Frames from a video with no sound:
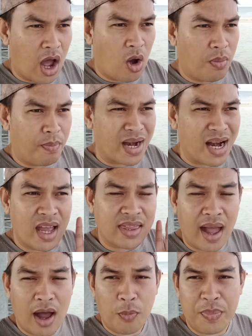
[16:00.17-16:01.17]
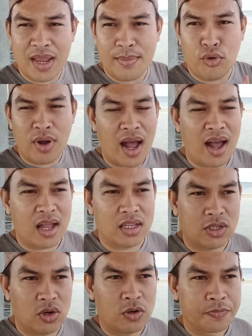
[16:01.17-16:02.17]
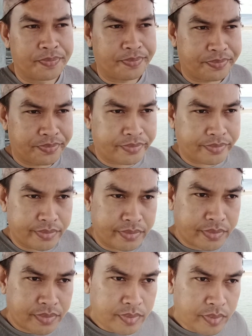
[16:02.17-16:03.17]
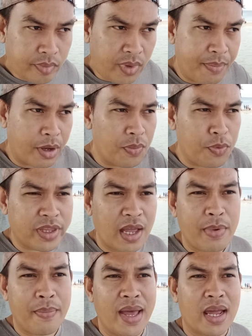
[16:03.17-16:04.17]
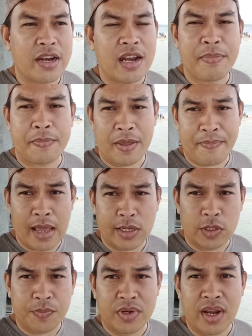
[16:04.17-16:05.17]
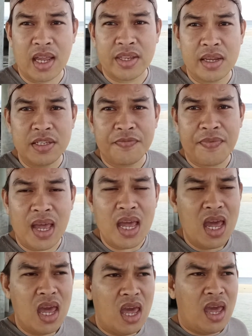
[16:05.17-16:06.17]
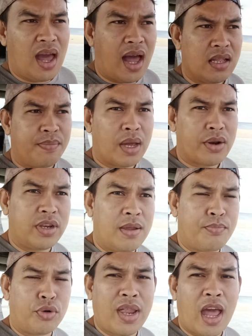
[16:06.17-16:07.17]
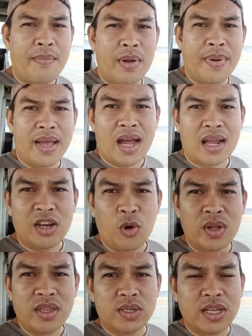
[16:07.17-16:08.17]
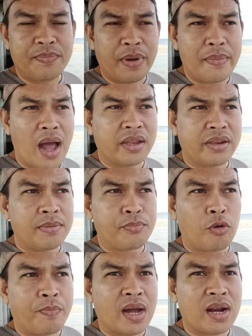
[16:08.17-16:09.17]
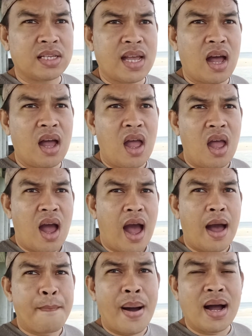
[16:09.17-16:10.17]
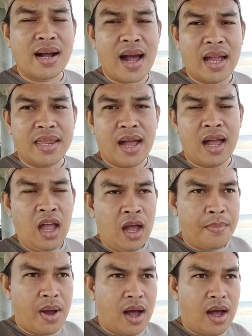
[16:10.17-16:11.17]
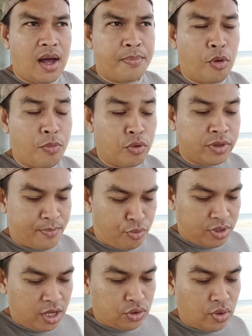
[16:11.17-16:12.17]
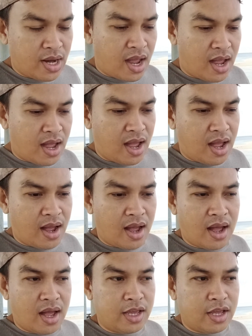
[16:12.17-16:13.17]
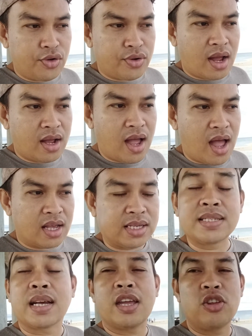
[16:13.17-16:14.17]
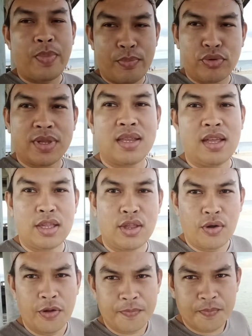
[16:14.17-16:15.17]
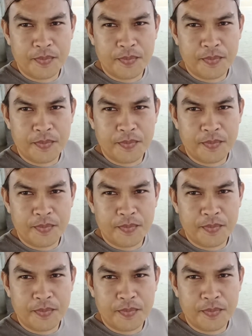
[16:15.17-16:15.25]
Tahaw, barangay Tahaw, Pinamungahan. So meron po tayong babayaran na 50 pesos po na entrance fee at meron din po tayong babayaran na 1,500 po para sa uh, bangka na uh, pupunta po dito na uh, yun ang uh, sasakyan na pupunta dito